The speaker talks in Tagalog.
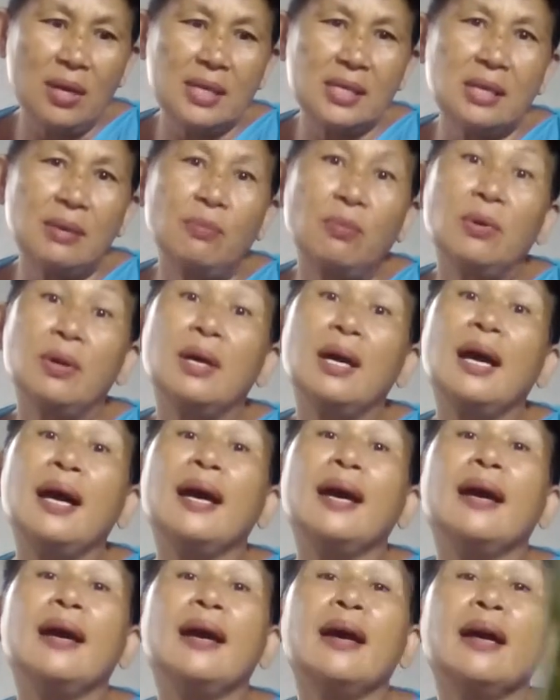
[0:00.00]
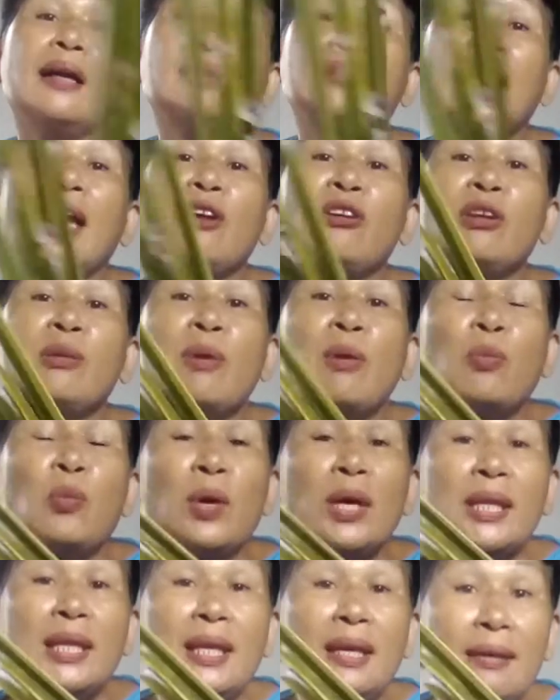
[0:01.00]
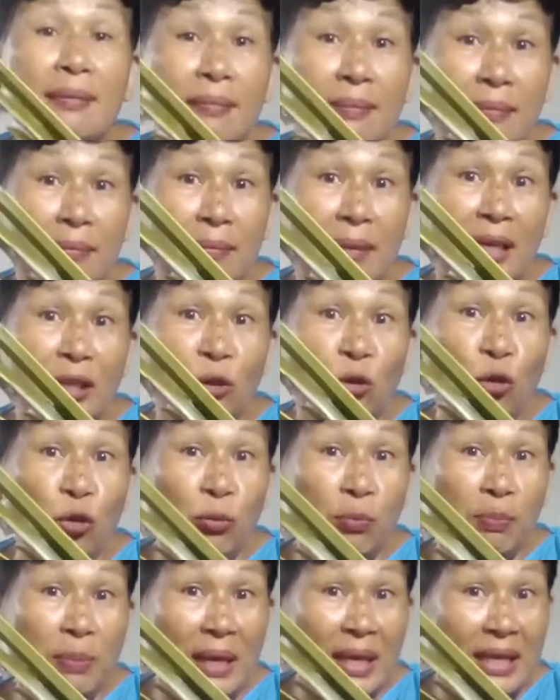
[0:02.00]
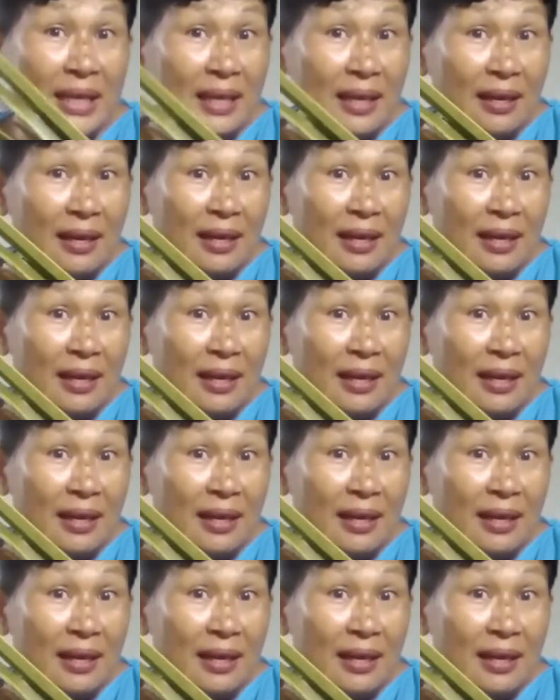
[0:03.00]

tayo may pwedeng magtutpik ng ganito lang